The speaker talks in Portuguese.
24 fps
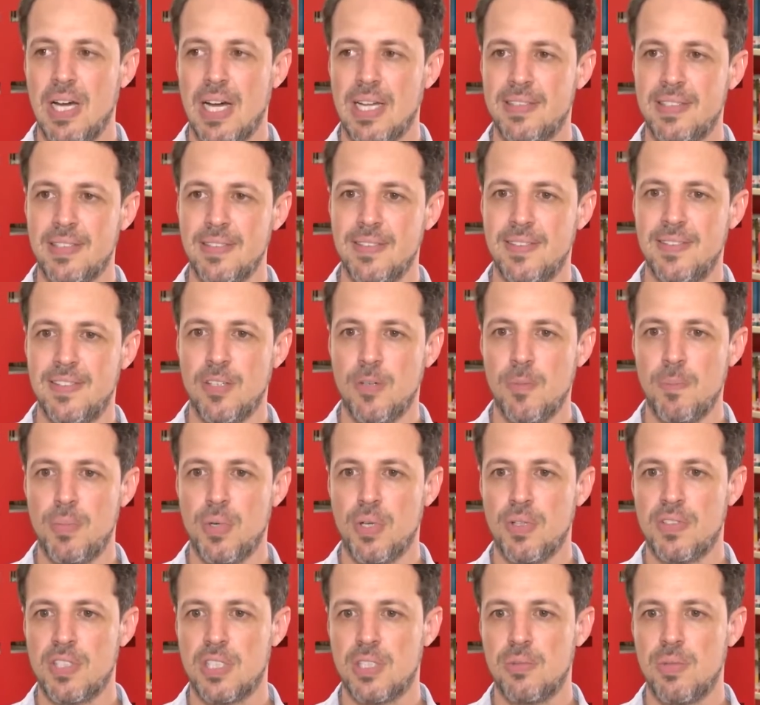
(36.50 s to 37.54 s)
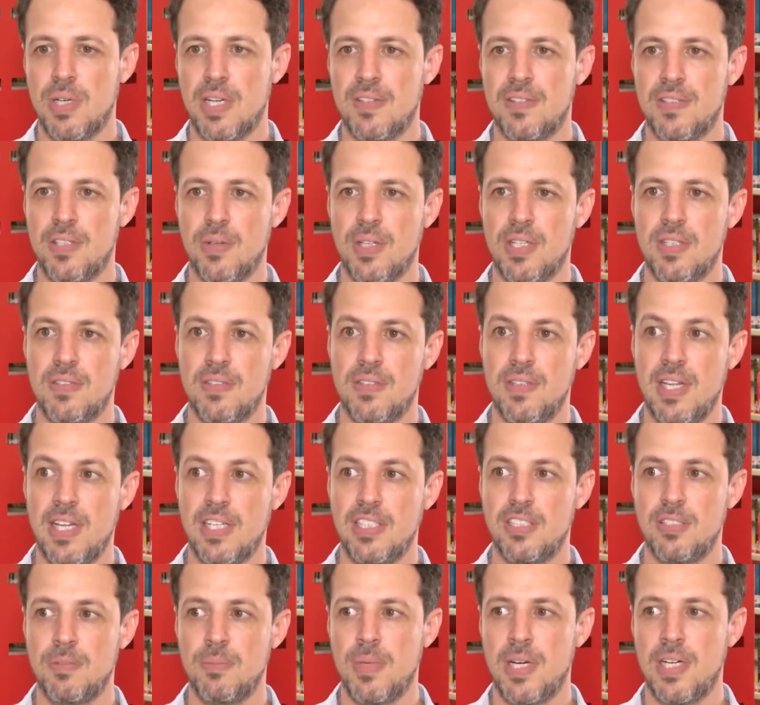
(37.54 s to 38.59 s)
A transição pós-graduação ela se
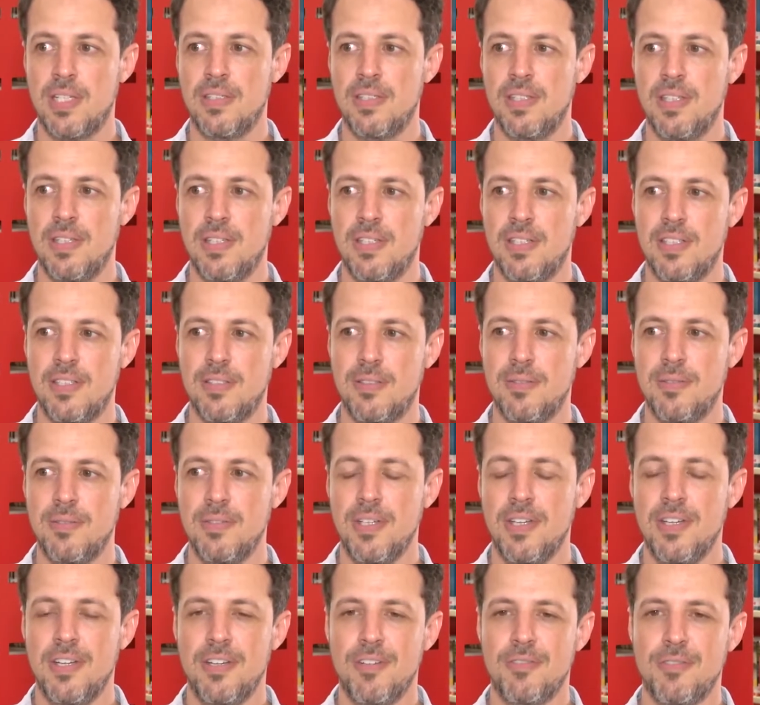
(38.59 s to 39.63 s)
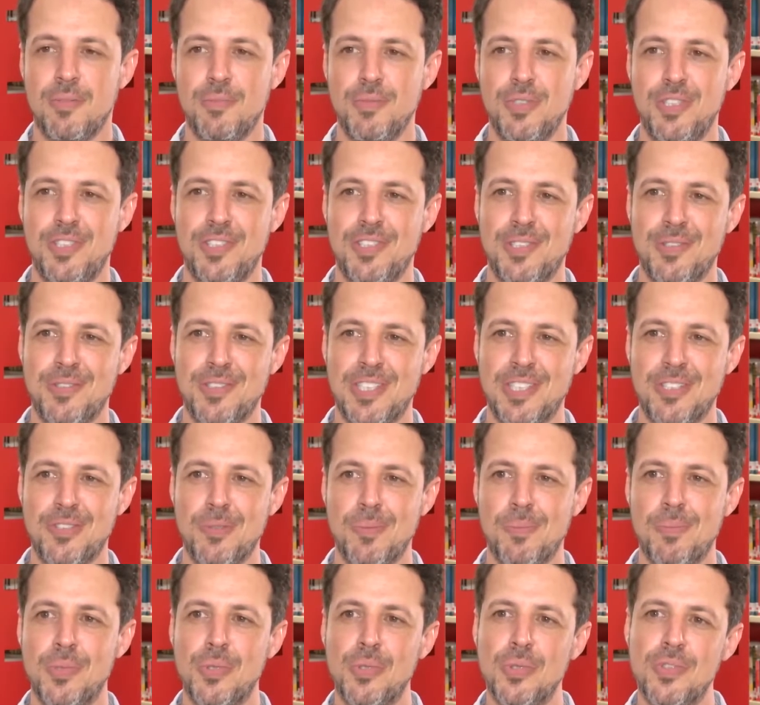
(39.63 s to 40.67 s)
dá de maneira, vamos dizer, um
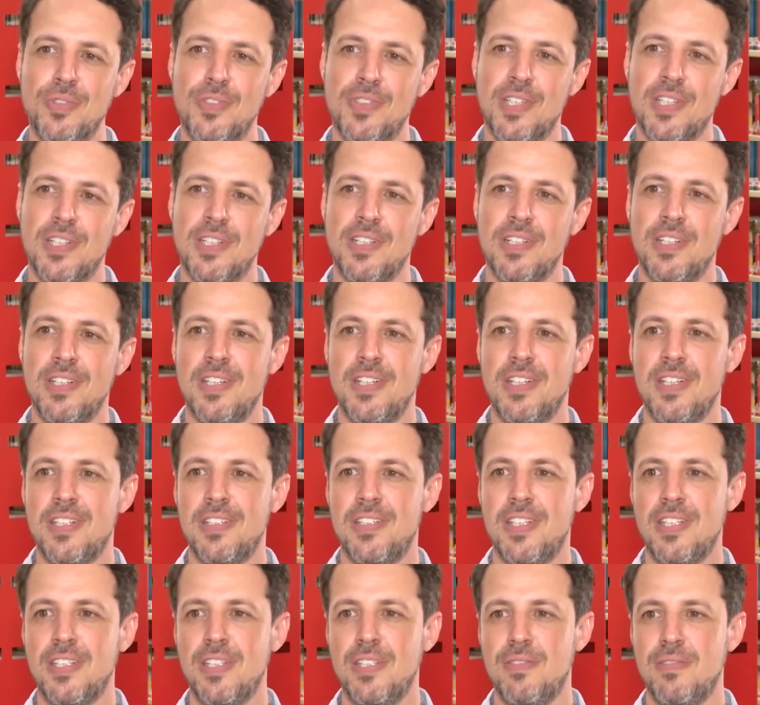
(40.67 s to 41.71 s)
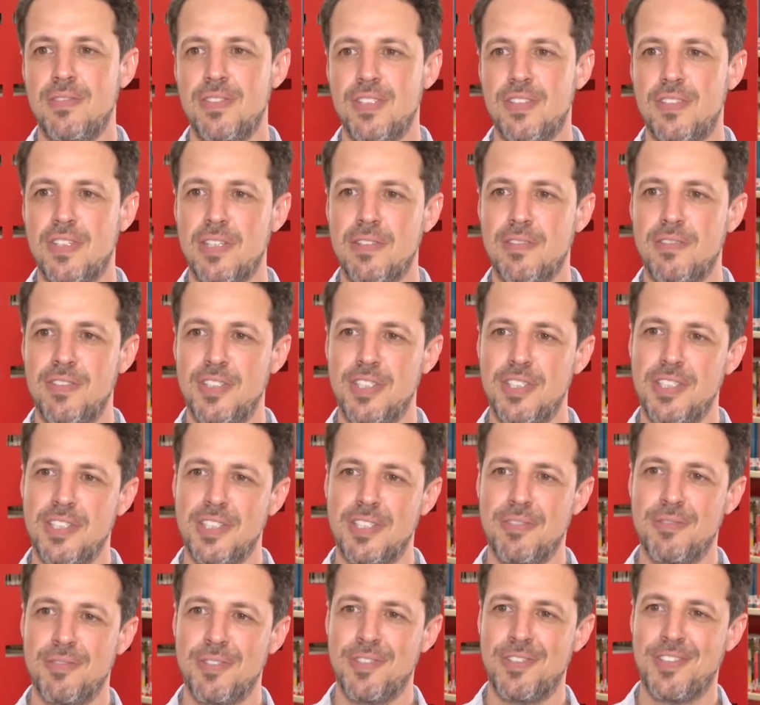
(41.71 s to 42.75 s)
tanto brusca tendo em vista a
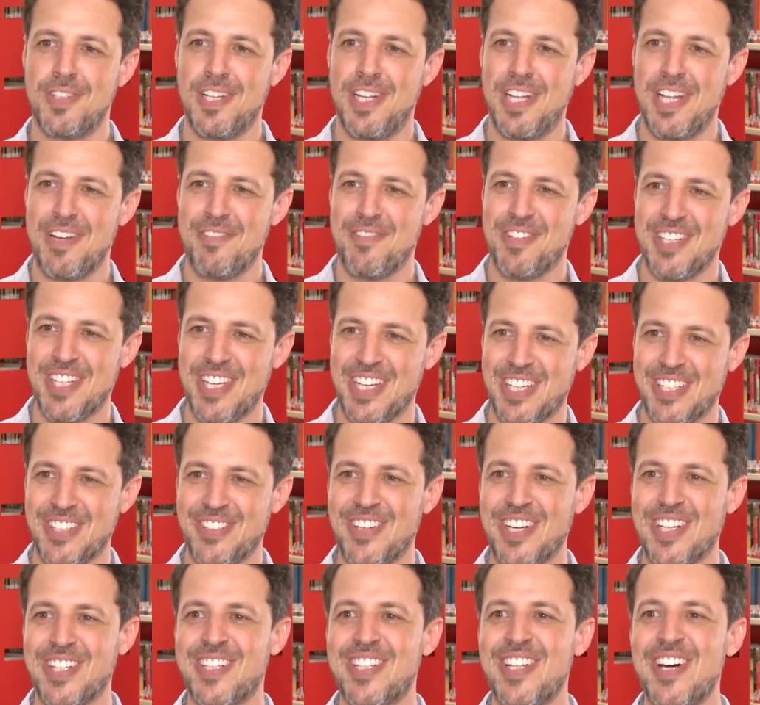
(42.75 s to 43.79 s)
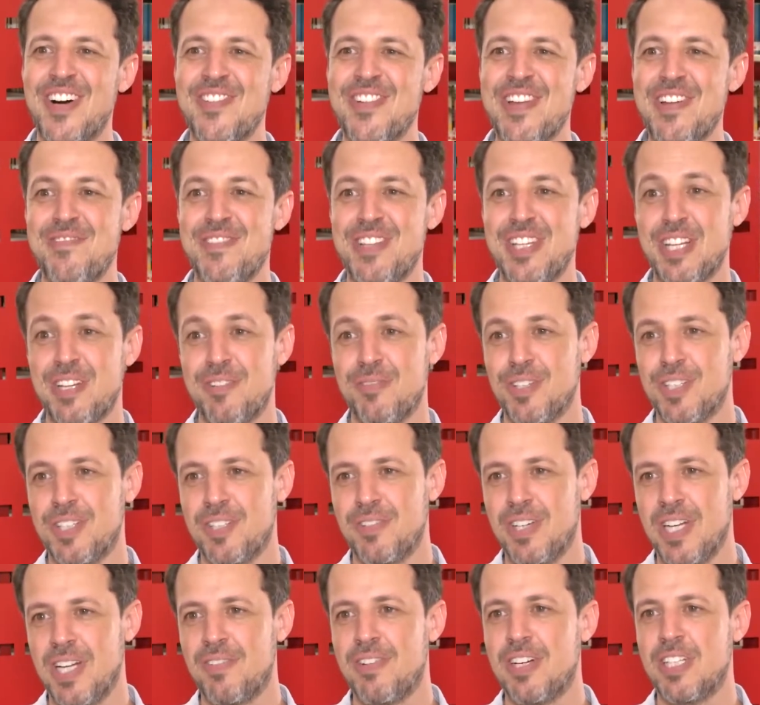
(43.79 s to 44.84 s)
vida que você leva na graduação e a vida que
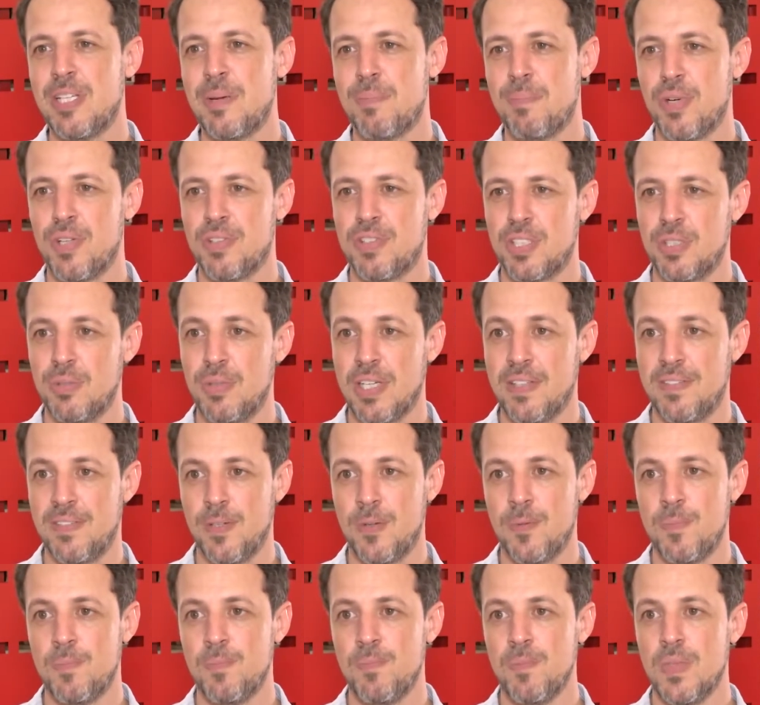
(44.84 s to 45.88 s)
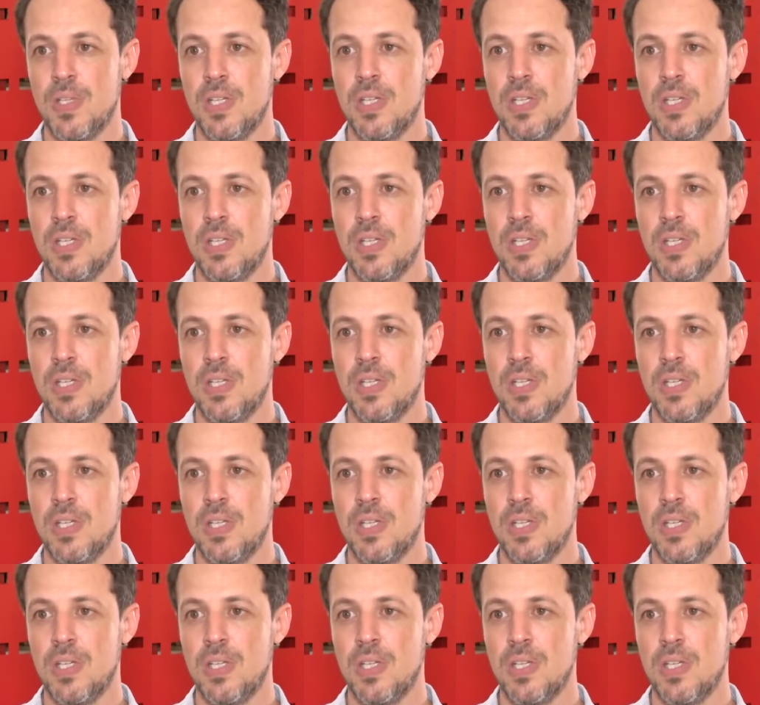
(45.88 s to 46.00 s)
você vai levar na pós-graduação.